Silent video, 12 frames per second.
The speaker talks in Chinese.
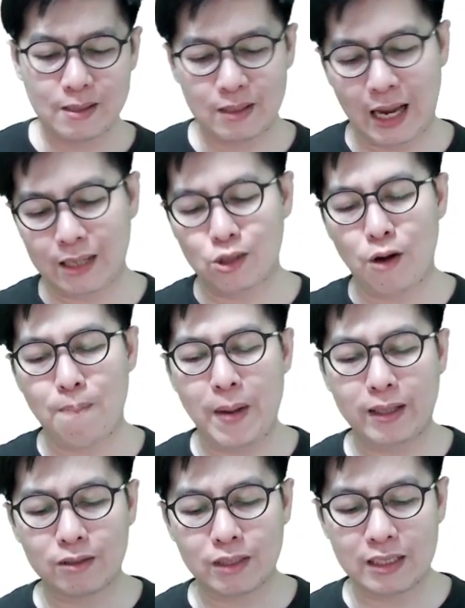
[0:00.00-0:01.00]
以他说被
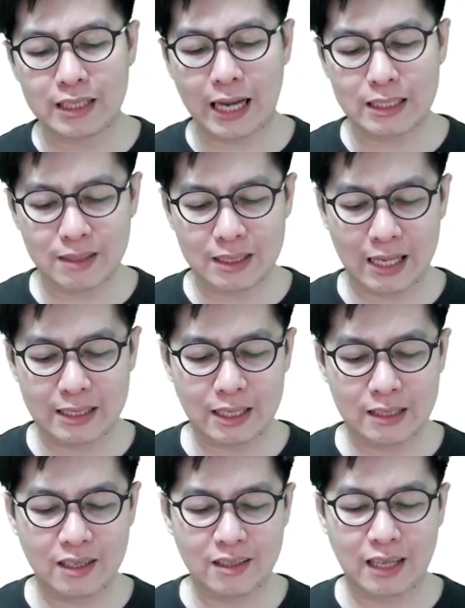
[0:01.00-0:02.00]
动人才怎么产
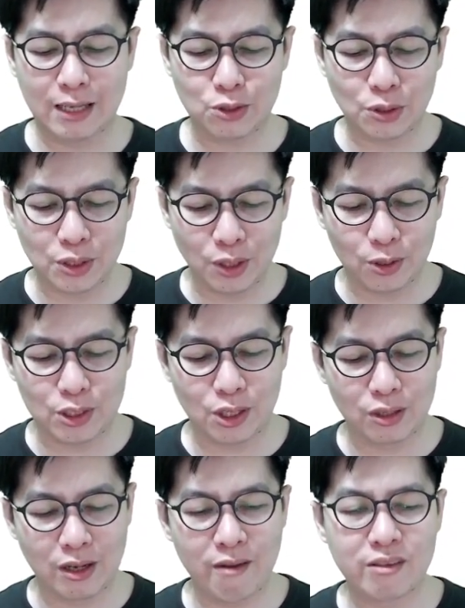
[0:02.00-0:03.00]
生呢？他说优秀
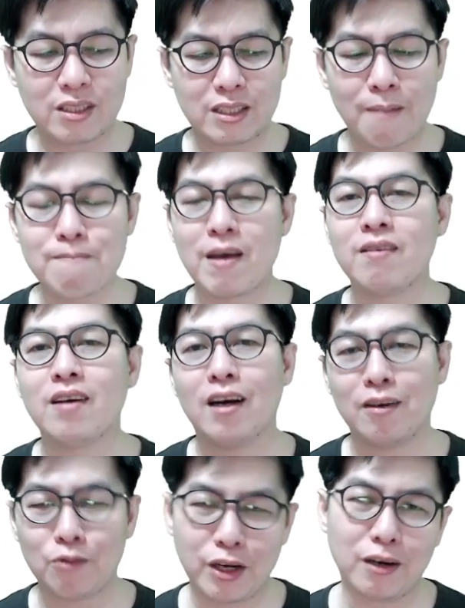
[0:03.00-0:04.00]
人身边
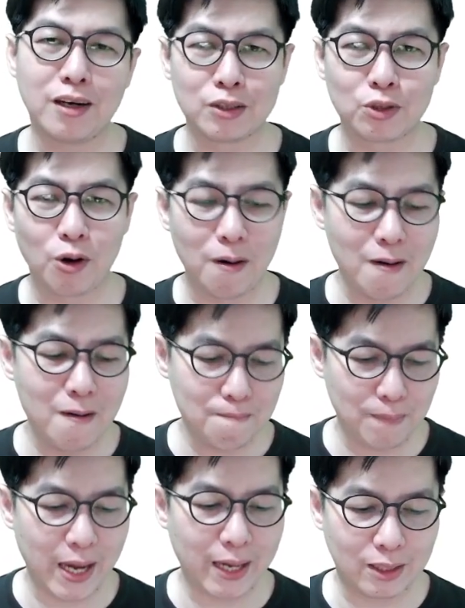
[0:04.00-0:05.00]
会有很多
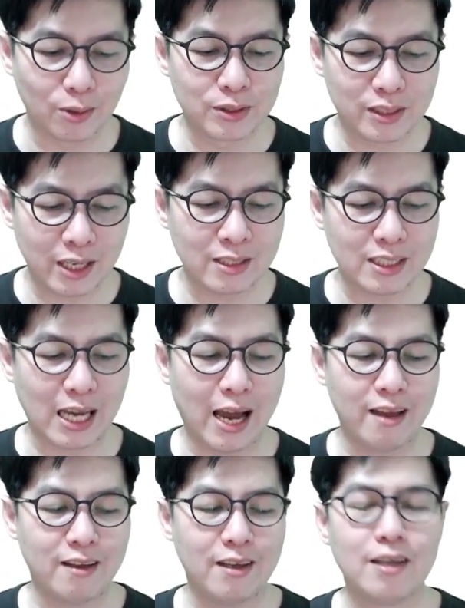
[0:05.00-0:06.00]
被动人
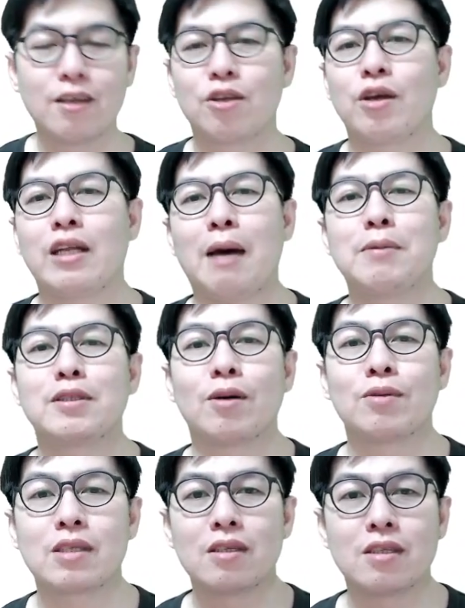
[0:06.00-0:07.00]
才，因为他们总
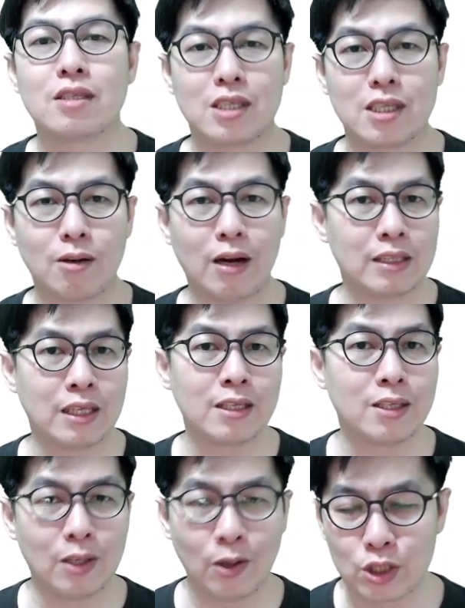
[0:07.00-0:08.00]
是习惯
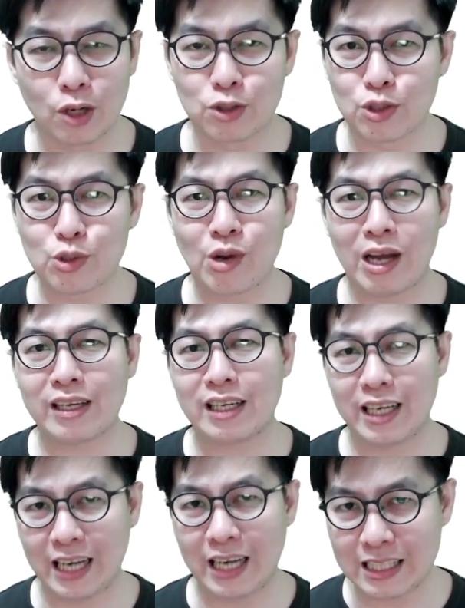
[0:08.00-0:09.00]
听优秀主管
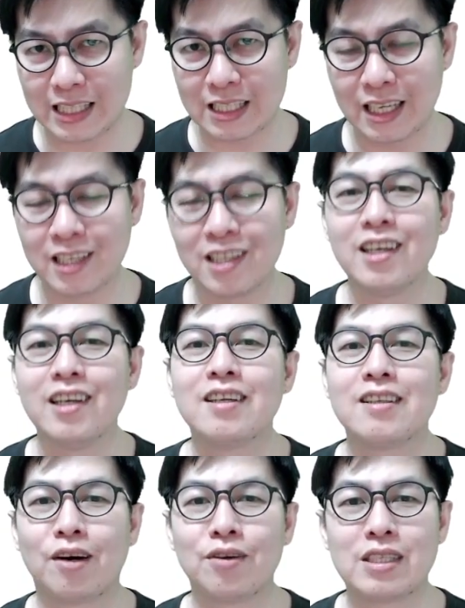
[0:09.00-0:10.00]
给他指令，
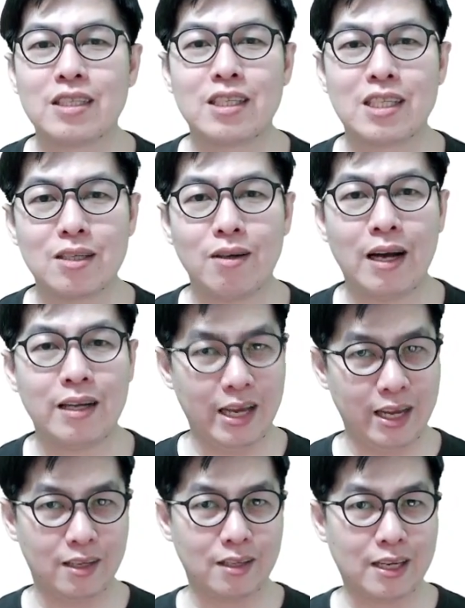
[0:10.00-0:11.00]
同时喜欢
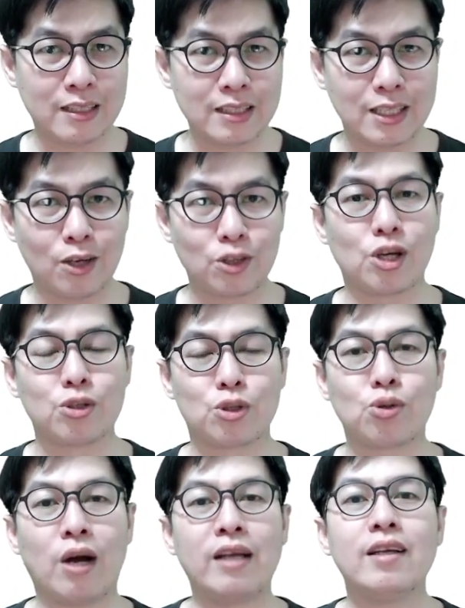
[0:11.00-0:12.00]
哎跟着优秀主
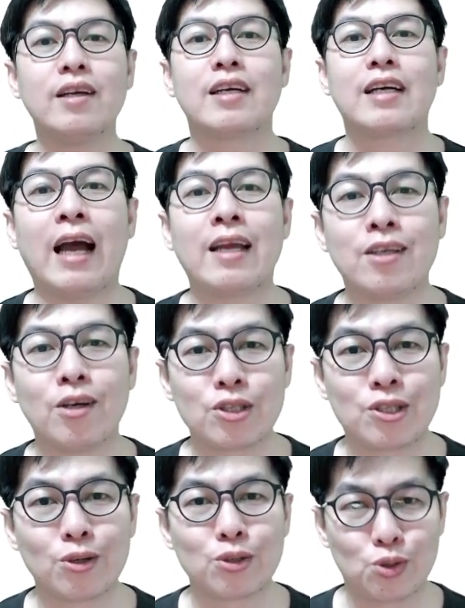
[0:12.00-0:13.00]
管看优
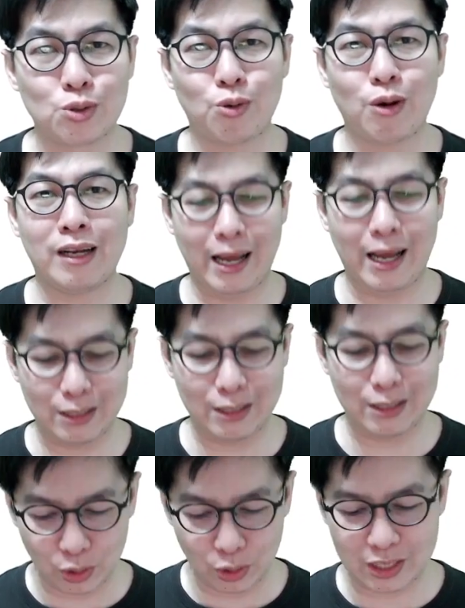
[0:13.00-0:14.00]
秀主管来
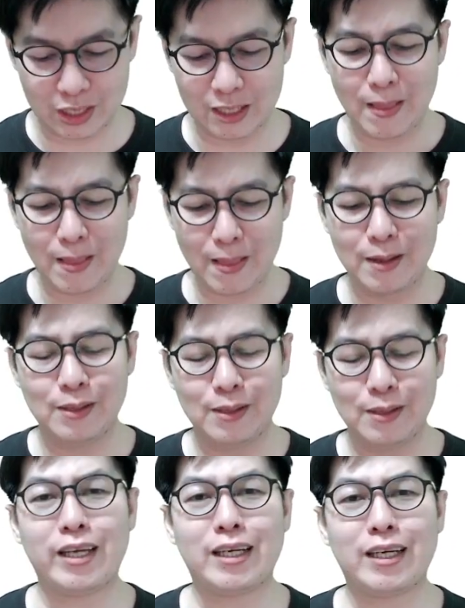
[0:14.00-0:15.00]
做事。
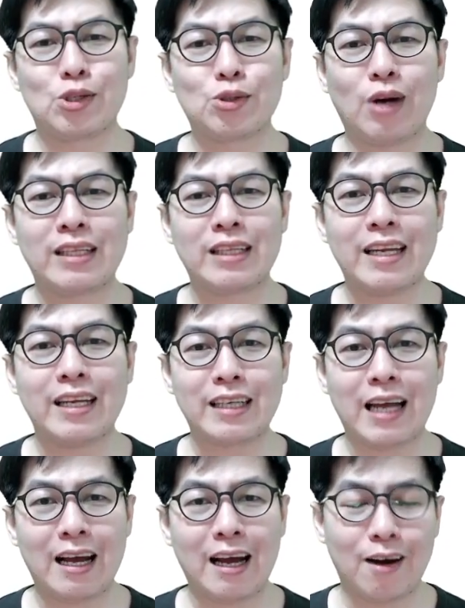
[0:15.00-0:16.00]
所以一个主管太能
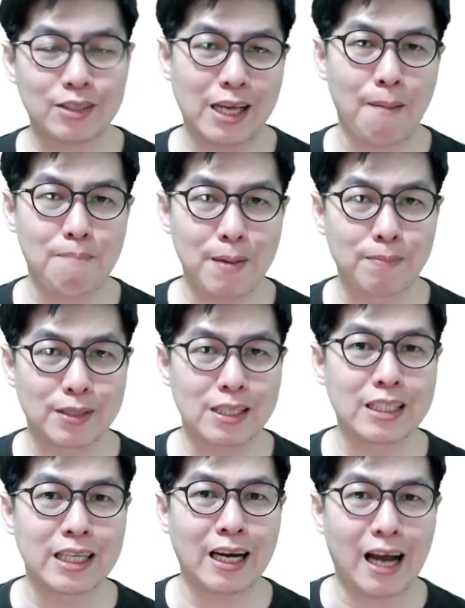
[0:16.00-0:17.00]
干，好像并不是一
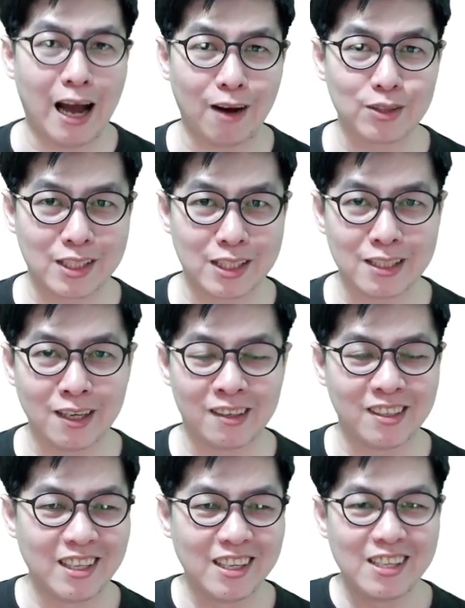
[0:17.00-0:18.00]
件好事
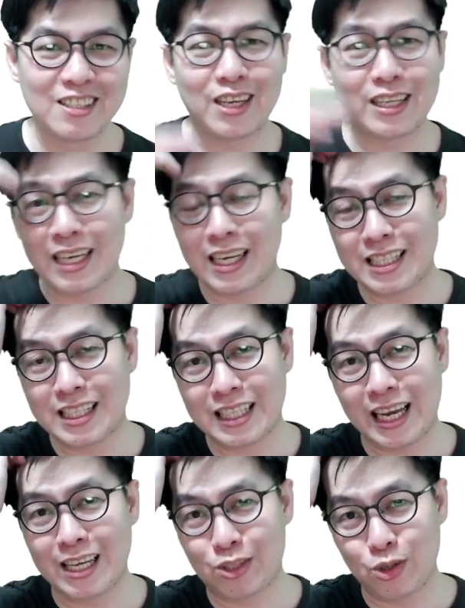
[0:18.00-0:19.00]
哦。所以这也是
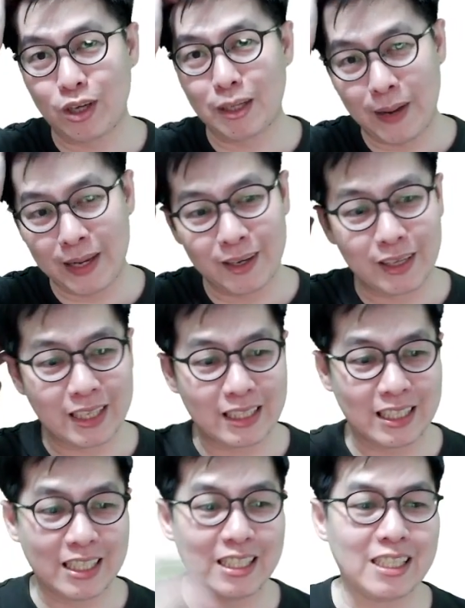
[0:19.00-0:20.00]
给所有的朋友一个
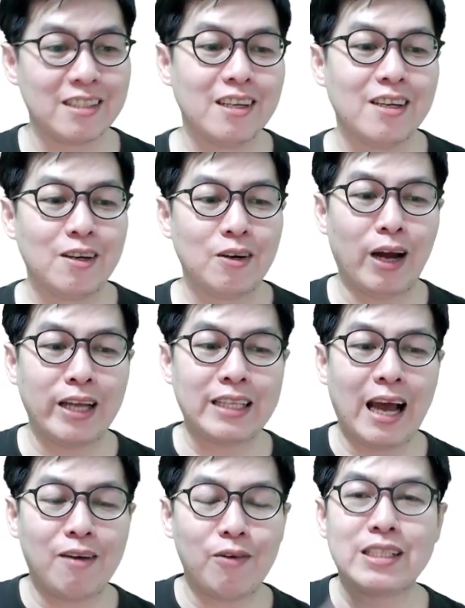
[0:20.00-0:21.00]
提醒，欢迎
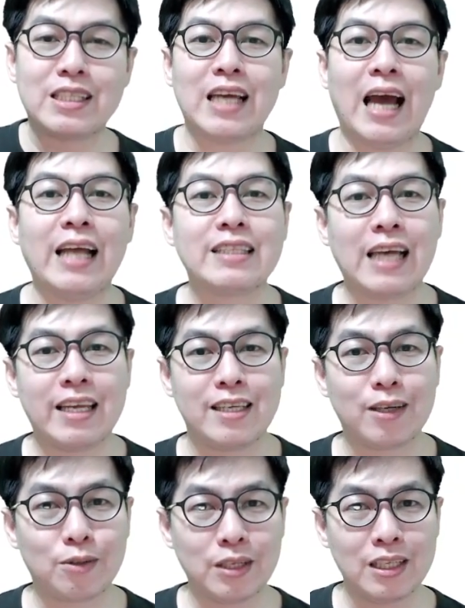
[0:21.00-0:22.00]
大家为自己按赞，也
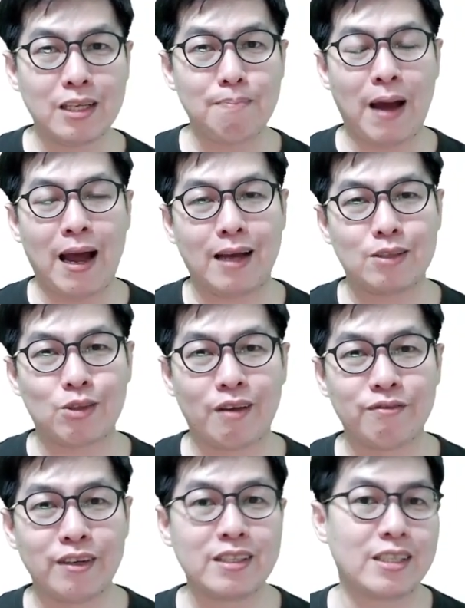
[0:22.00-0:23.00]
鼓励你把它转
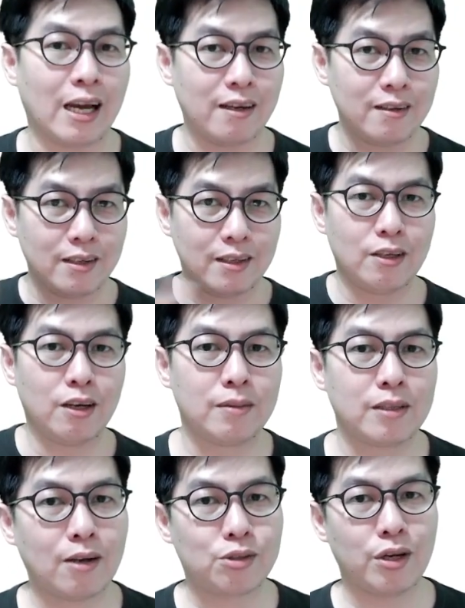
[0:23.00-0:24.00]
分享，因为我们
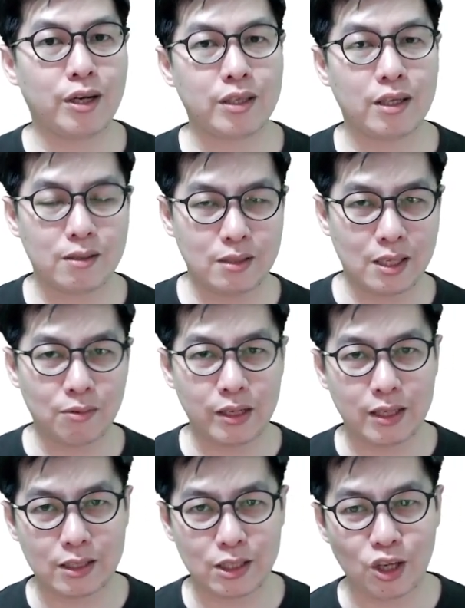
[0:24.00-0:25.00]
都要学一个成为一
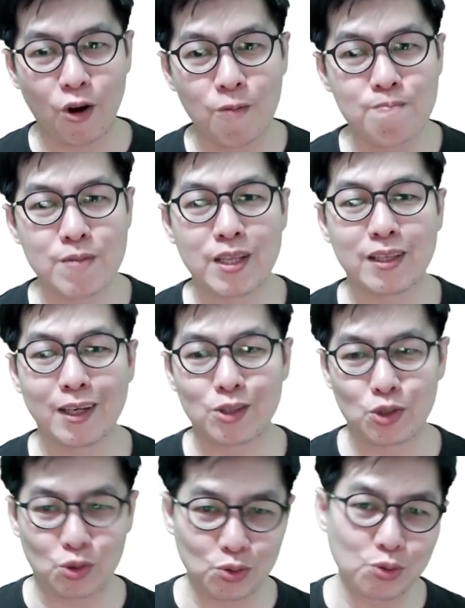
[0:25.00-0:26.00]
个聪明的
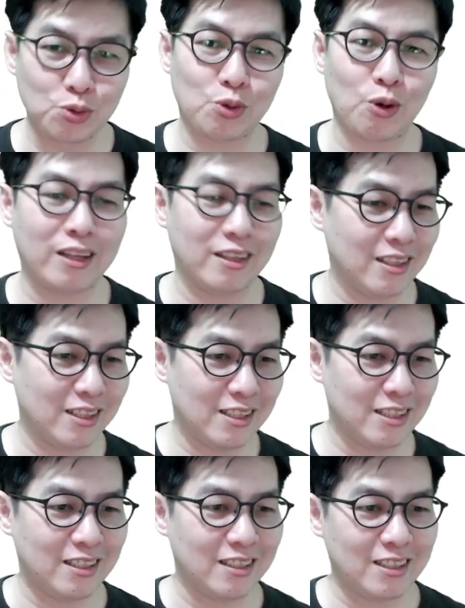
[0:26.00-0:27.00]
主管，
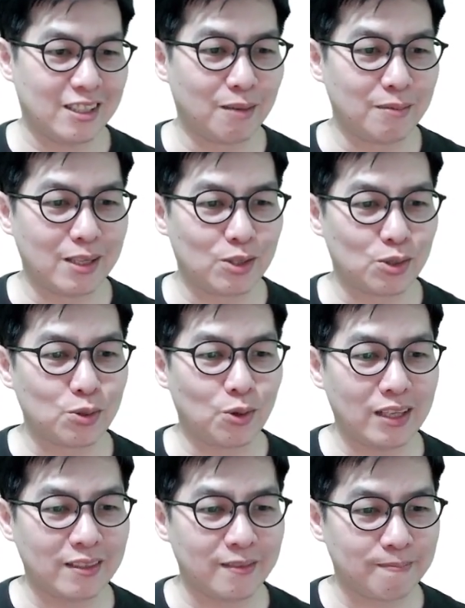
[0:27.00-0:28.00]
聪明的主管。